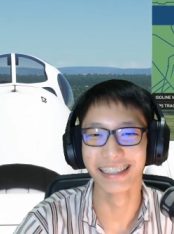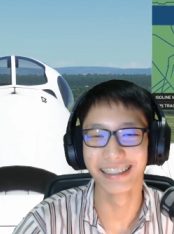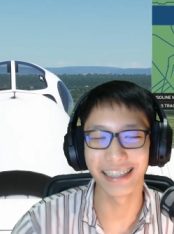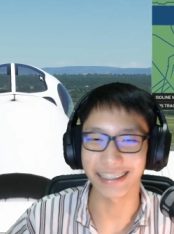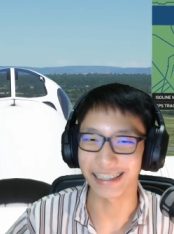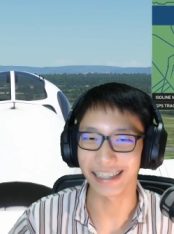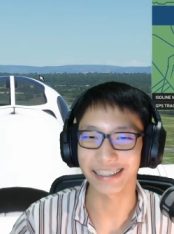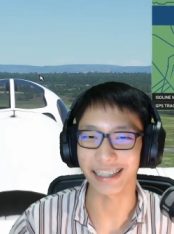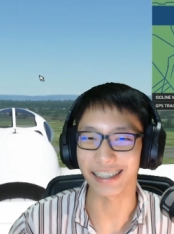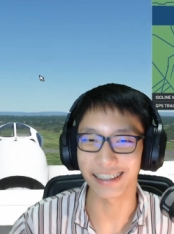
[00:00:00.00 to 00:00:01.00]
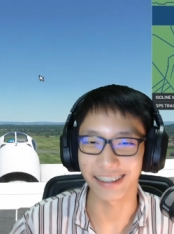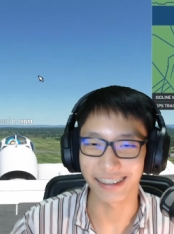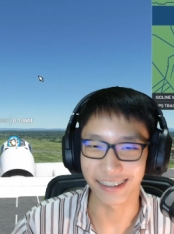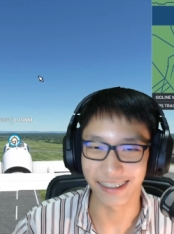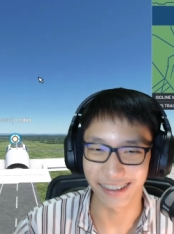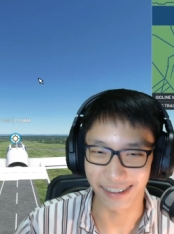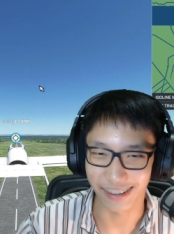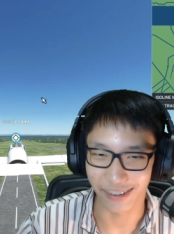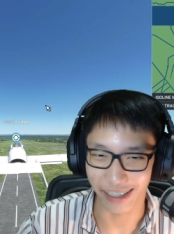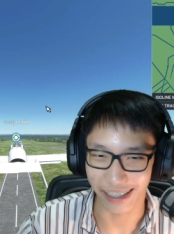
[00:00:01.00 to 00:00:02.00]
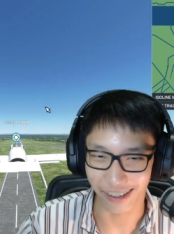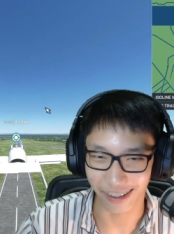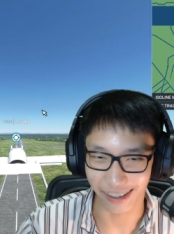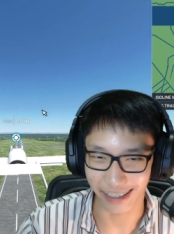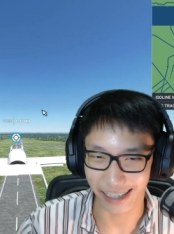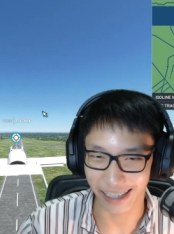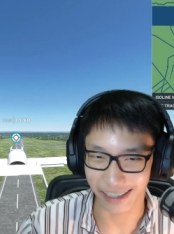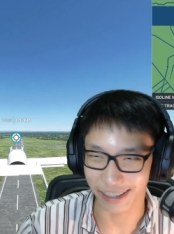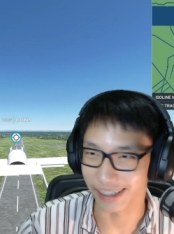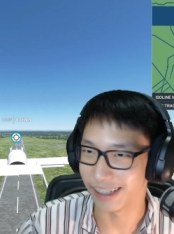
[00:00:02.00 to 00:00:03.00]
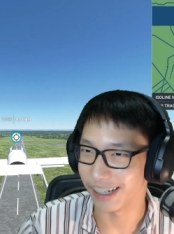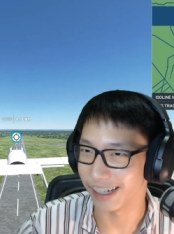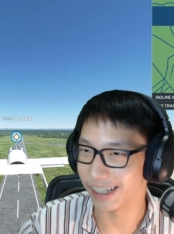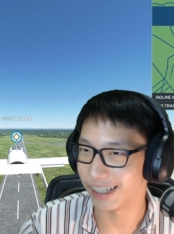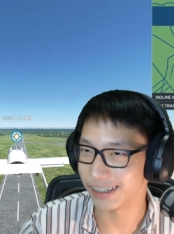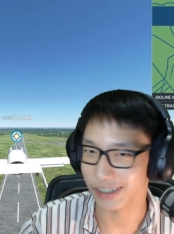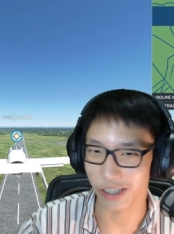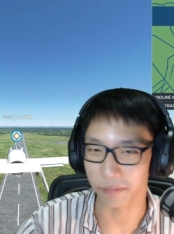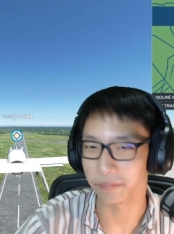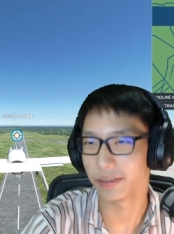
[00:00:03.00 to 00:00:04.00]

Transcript: น่าจะเลี้ยงสัตว์ด้วยแล้วก็น่ารักดีอันนี้ชอบ